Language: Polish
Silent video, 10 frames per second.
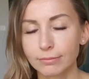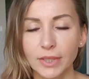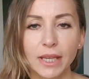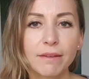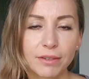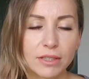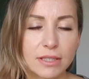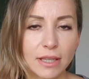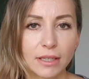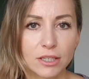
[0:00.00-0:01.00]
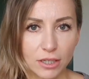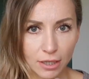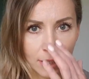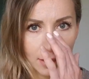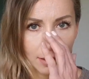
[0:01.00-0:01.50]
No i efekt jest taki,
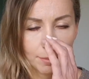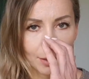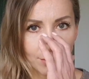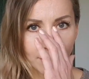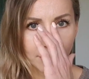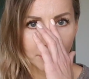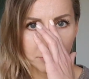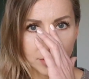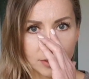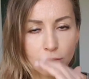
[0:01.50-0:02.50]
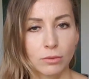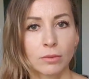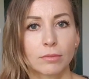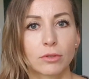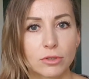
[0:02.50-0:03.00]
że pakuję mojemu
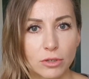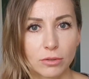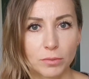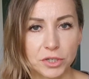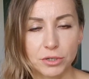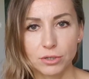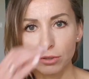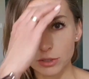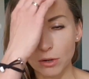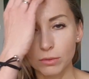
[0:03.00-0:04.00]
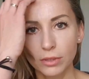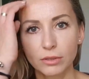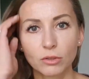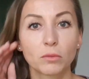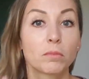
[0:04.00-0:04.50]
dziecku do, szko- do
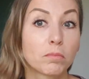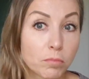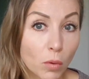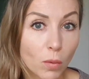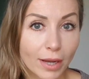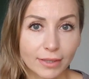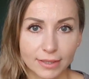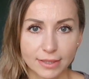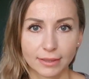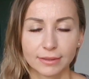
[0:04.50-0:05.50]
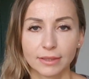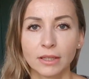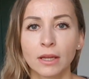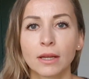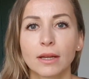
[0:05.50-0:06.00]
szkoły tą bułę, niestety,
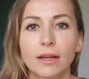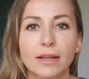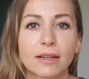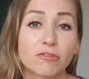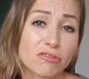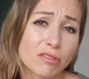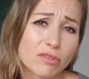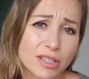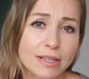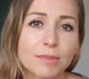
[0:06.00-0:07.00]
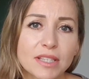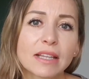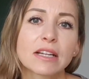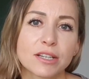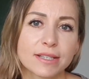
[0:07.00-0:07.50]
e, którą czasami
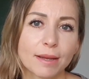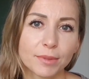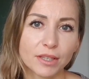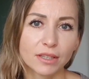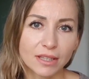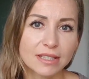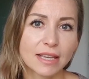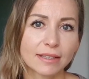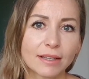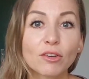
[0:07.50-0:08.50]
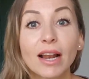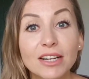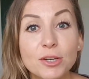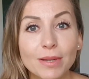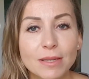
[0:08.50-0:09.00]
zjada, czasami nie zjada, no
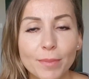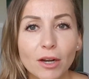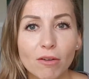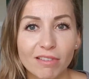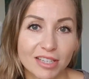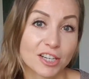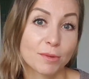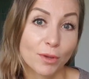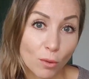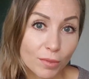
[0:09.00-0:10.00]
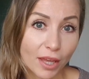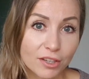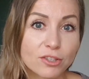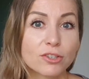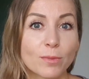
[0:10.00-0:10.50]
ale trzeba zapakować, a żeby ją
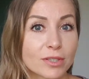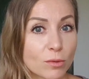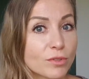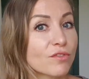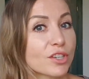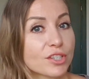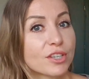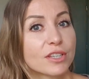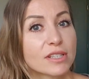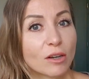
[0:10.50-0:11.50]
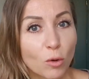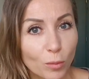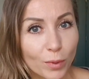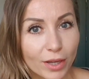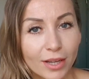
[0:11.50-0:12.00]
mieć, to trzeba zrobić wcześniej
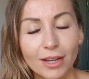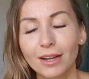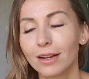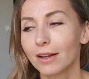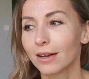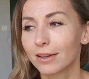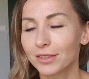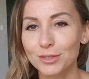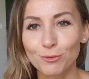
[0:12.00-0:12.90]
zakupy. E, więc